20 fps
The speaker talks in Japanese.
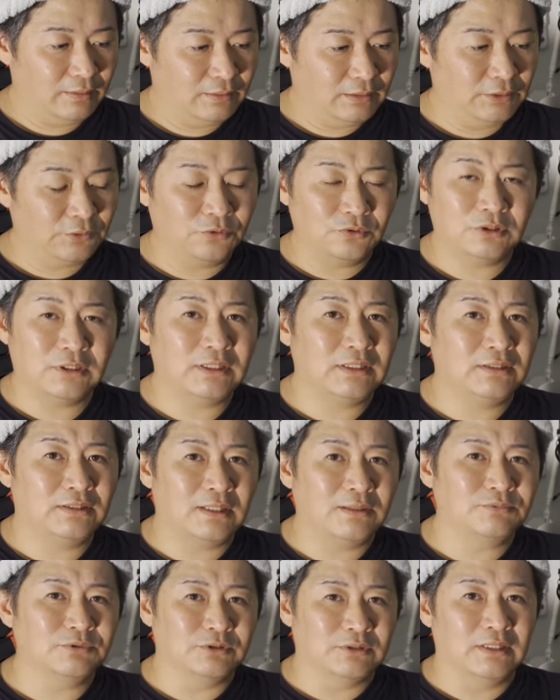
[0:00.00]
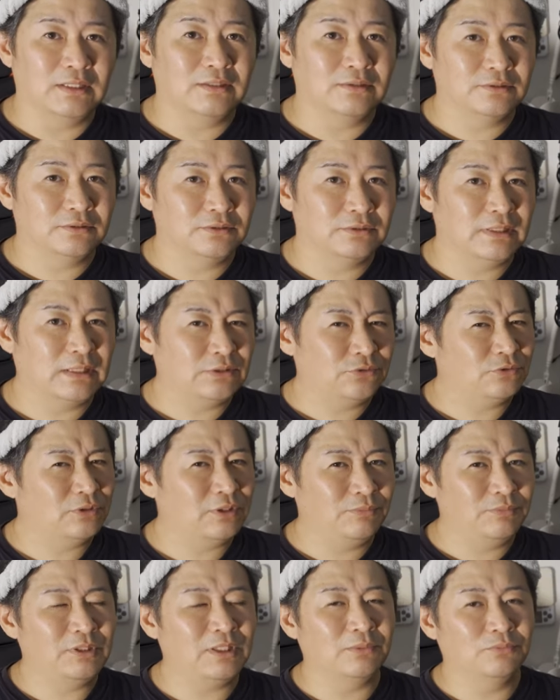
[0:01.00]
基本的に多分ねネット
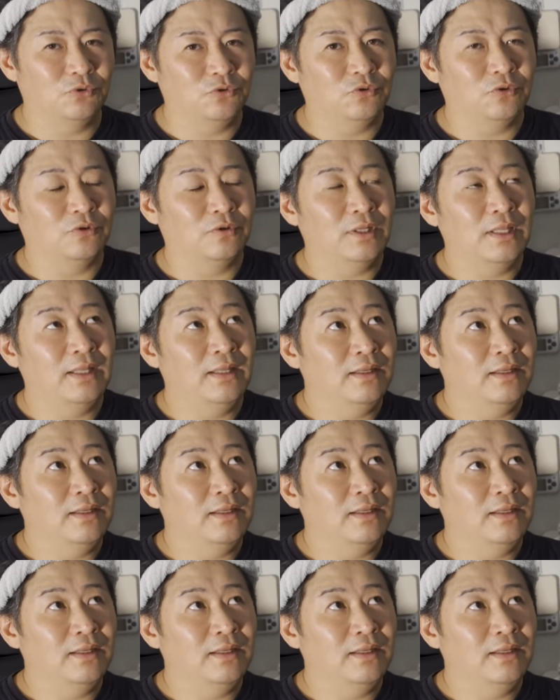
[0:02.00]
で見ても